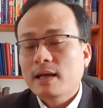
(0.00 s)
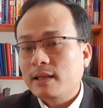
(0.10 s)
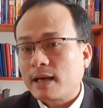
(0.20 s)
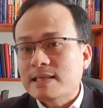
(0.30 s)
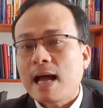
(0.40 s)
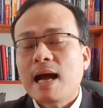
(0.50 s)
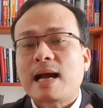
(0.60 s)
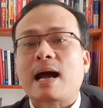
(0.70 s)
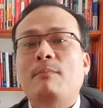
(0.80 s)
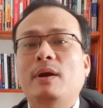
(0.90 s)
thì cái giá
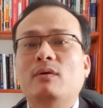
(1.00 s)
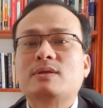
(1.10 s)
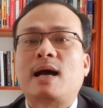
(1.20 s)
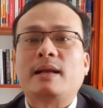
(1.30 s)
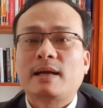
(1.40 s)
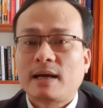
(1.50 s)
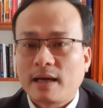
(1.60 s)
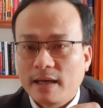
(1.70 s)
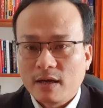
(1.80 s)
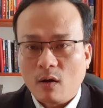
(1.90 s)
cả bất động sản
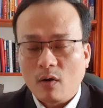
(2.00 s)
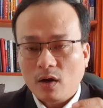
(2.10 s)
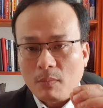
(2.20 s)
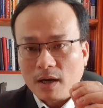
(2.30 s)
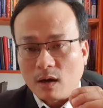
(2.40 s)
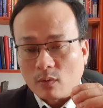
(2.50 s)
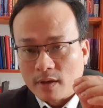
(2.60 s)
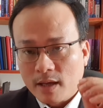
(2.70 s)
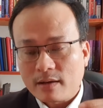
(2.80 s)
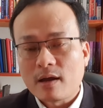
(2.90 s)
khi đó nó bắt
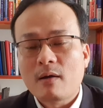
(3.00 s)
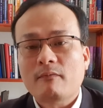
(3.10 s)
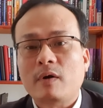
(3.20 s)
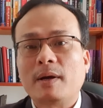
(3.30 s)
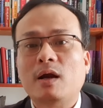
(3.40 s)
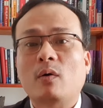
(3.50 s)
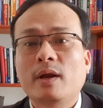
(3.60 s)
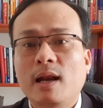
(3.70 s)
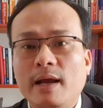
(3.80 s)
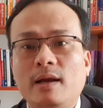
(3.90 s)
đầu nhích và bắt đầu
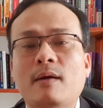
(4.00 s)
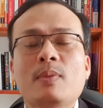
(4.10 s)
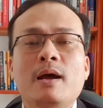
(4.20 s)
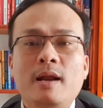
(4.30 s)
đi lên